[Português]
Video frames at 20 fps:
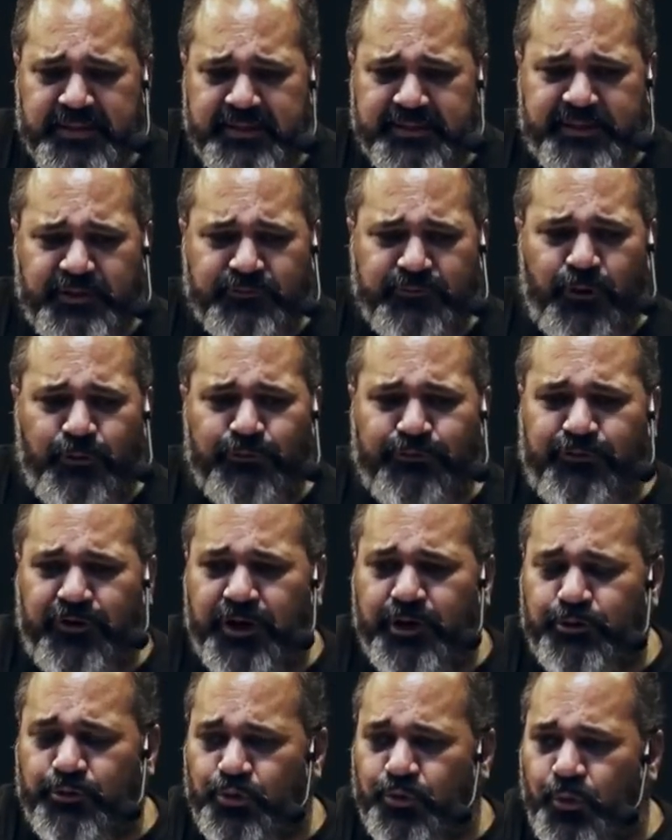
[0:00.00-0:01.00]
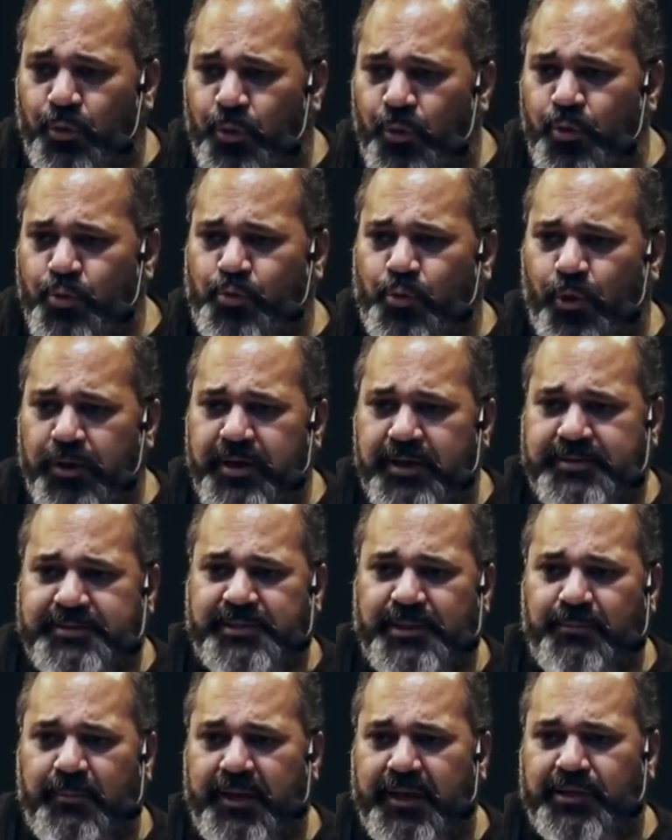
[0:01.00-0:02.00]
desenvolvendo um
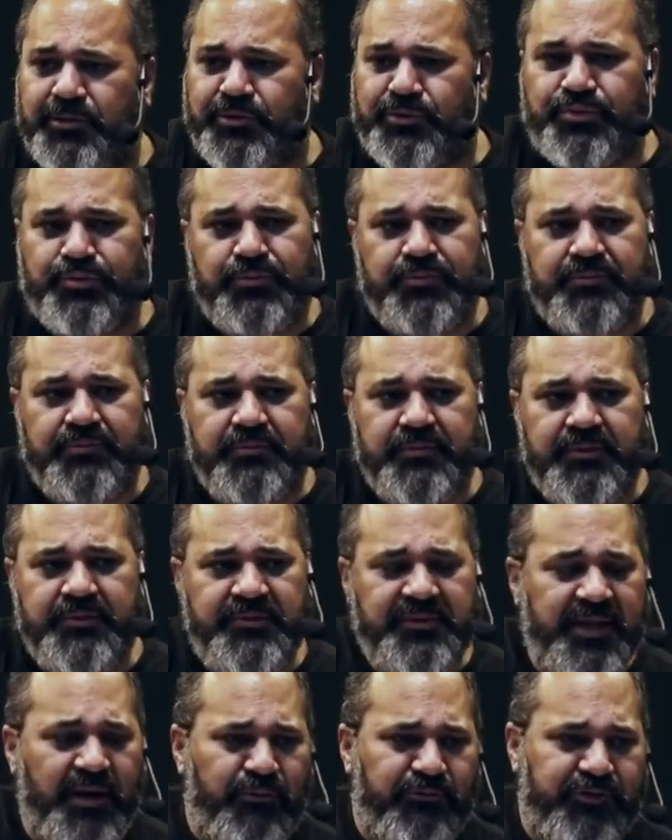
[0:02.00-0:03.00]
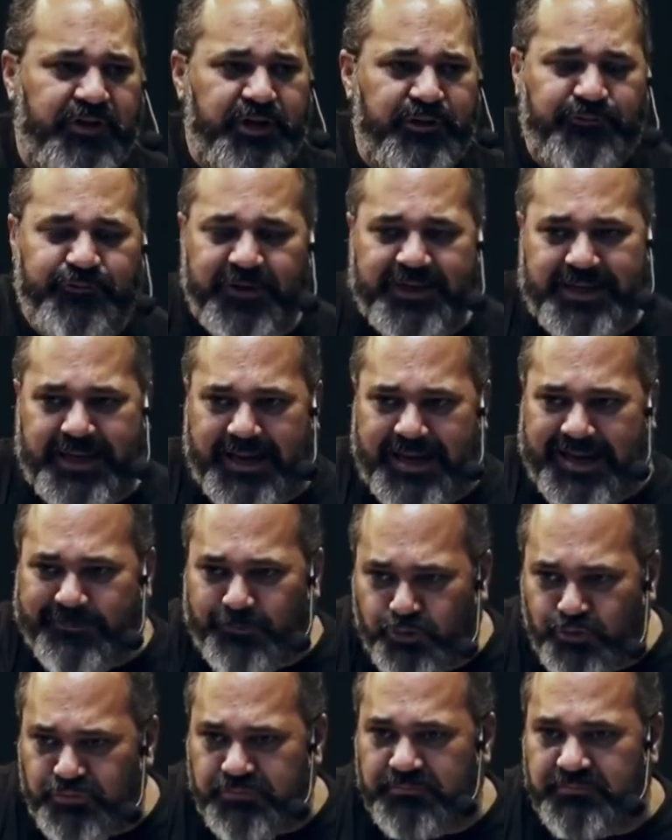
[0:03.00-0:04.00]
conhecimento não
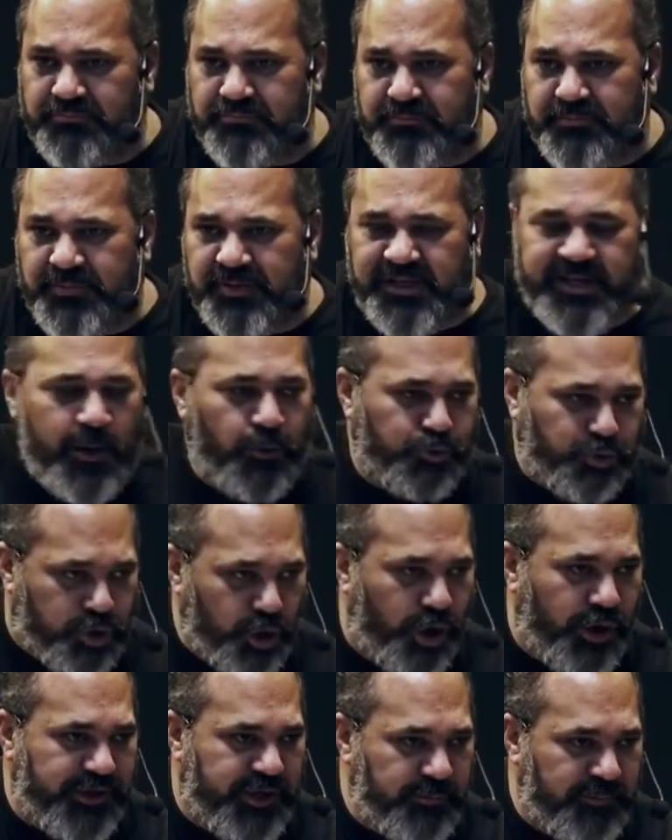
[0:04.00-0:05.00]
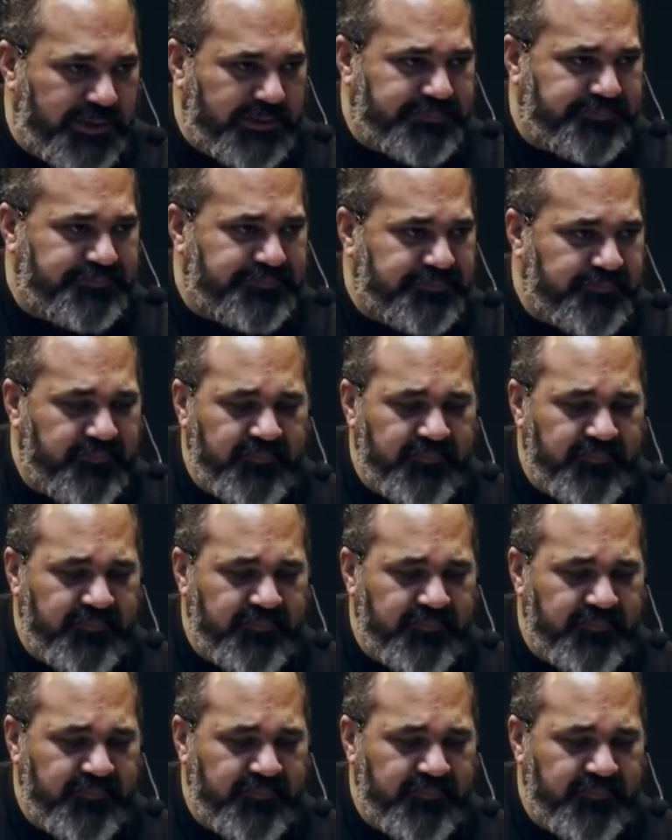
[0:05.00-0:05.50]
verificado, que é o dogma,